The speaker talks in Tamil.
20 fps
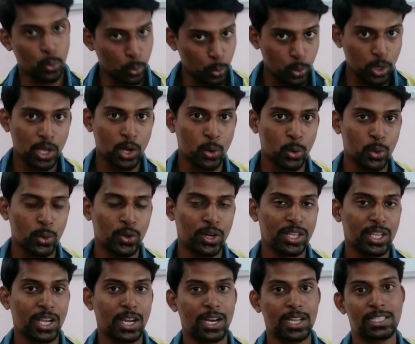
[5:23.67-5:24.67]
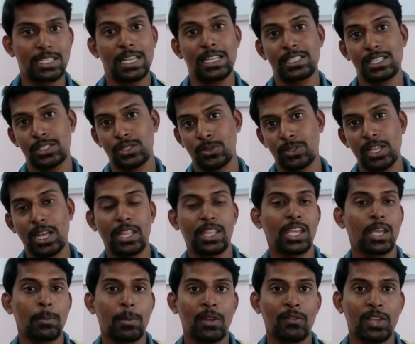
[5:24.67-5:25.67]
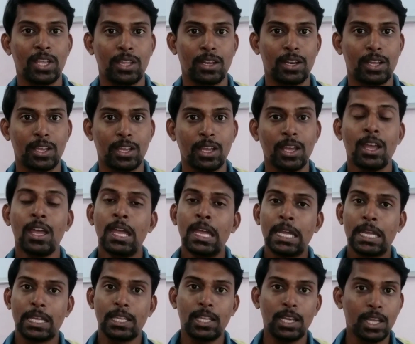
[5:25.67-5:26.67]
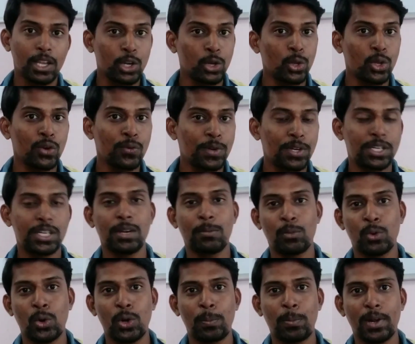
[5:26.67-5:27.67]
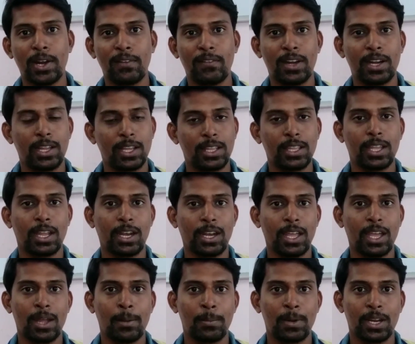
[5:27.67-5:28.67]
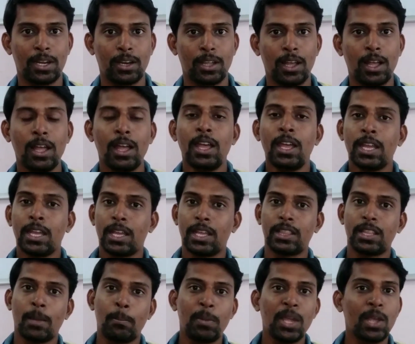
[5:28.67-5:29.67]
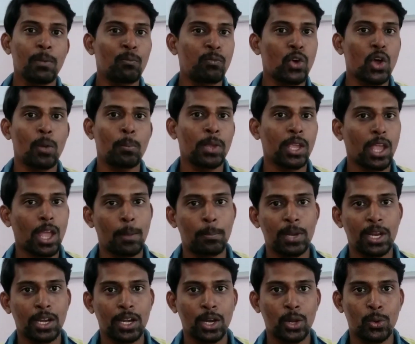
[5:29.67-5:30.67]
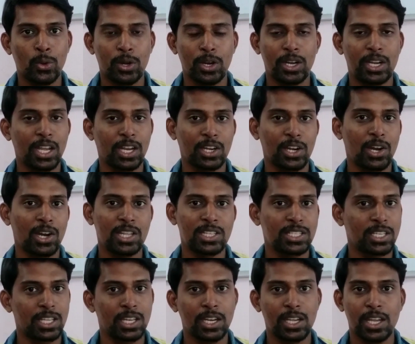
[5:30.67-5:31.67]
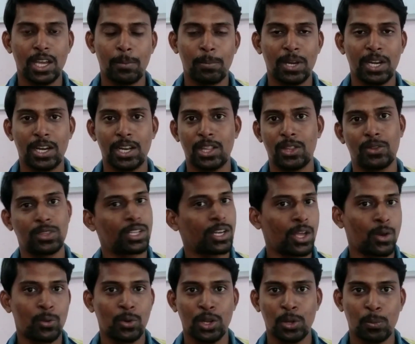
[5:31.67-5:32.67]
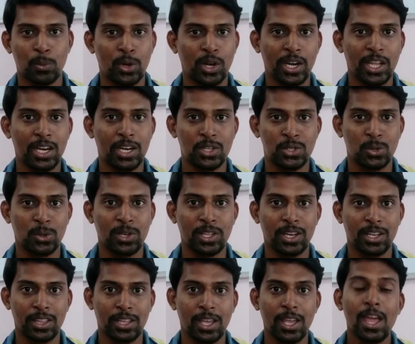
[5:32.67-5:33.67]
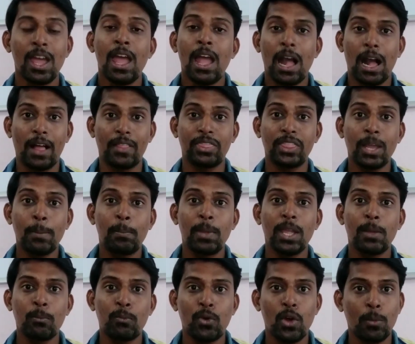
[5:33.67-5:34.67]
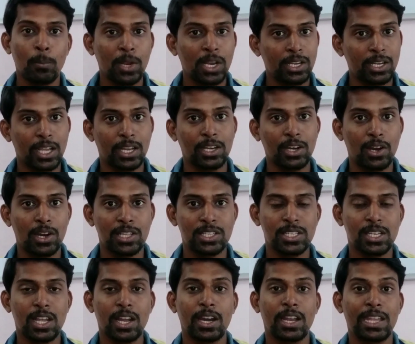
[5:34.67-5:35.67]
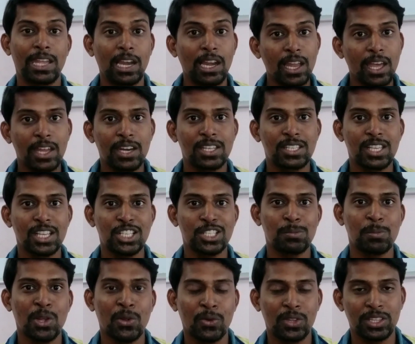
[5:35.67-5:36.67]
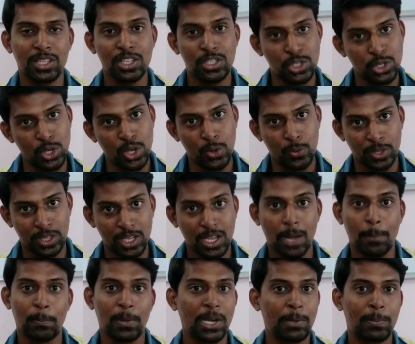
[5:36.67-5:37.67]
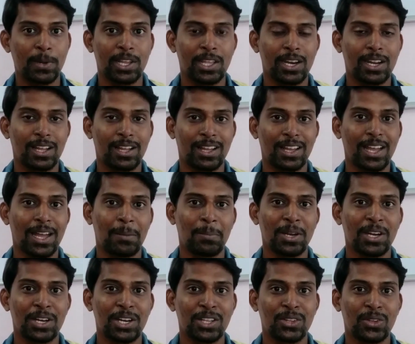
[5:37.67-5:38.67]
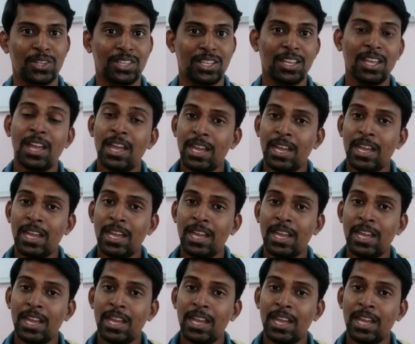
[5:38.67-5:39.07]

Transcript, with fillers: உள்ளே கொண்டு வரதுக்கான சான்சஸ் வந்து அதிகமாகவே இருக்குது இதில் இன்னொரு விஷயம் நோட் பண்ண வேண்டியது என்ன அப்படின்னா இந்த பீம் ஃபார்மிங் அப்படின்ற ஒரு டெக்னாலஜி இருக்குது அப்படின்றது வந்து நான் உங்களுக்கு முன்னாடியே நான் சொல்லியிருந்தேன் அந்த பீம் ஃபார்மிங் டெக்னாலஜிக்கான எல்லா ரிசர்ச்சுமே வந்து ஜியோ வந்து கம்ப்ளீட் பண்ணியிருக்காங்க அப்படின்றது வந்து